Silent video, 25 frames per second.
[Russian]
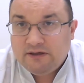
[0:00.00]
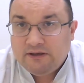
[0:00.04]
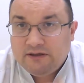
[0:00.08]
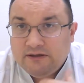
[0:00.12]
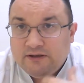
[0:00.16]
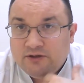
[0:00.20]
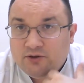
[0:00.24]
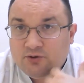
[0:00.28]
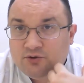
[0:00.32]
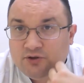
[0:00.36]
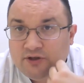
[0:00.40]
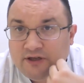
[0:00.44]

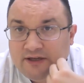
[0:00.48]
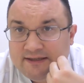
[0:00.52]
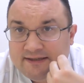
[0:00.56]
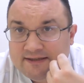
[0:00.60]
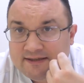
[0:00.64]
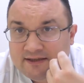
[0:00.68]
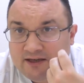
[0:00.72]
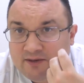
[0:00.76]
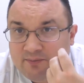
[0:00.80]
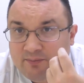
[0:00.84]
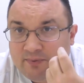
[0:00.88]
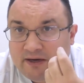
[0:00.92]

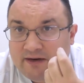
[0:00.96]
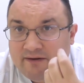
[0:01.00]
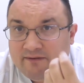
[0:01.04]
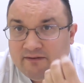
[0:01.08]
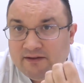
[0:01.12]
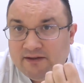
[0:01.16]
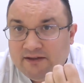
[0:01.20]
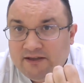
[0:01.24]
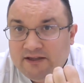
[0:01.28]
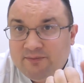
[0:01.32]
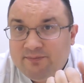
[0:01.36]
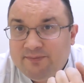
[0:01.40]
Нарушается, как
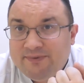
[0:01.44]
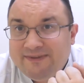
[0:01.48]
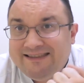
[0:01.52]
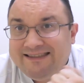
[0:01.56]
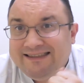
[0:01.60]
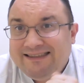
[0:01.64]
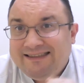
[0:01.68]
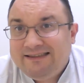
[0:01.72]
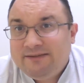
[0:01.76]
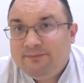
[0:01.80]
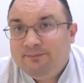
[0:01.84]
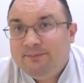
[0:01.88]
правило, и
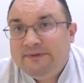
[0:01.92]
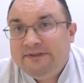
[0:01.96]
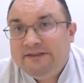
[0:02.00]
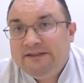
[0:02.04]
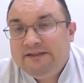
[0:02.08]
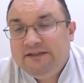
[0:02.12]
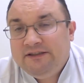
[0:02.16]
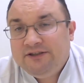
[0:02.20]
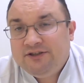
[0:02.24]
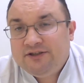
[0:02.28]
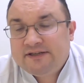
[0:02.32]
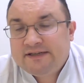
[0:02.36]
псих,
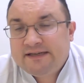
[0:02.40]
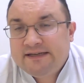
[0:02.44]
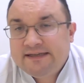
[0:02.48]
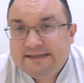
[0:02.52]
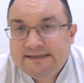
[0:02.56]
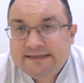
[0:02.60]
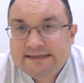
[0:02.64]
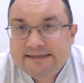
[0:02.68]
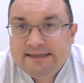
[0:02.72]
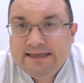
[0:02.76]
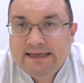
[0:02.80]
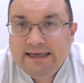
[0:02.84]
психическое
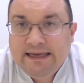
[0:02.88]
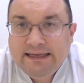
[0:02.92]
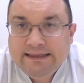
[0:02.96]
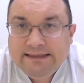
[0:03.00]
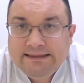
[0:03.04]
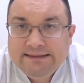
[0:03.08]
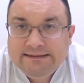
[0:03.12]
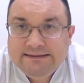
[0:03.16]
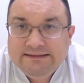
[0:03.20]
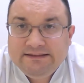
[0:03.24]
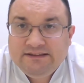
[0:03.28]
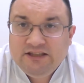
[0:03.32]

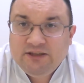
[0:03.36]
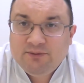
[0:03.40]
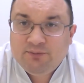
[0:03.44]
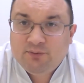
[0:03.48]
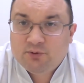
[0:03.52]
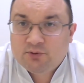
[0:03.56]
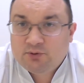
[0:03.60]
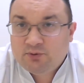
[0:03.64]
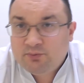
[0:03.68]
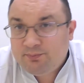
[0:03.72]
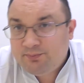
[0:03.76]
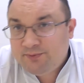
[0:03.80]
состояние детей,
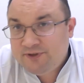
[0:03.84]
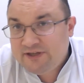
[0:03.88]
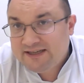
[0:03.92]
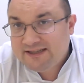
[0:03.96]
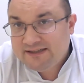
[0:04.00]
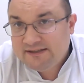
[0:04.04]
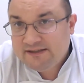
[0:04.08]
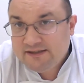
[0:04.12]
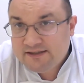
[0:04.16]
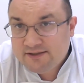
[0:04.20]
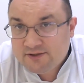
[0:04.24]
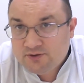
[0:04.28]
потому что
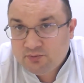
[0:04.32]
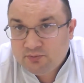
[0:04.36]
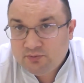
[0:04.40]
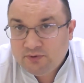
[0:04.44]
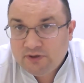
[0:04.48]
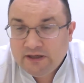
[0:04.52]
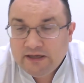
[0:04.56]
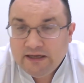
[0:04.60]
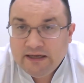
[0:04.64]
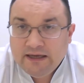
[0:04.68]
частый зуд,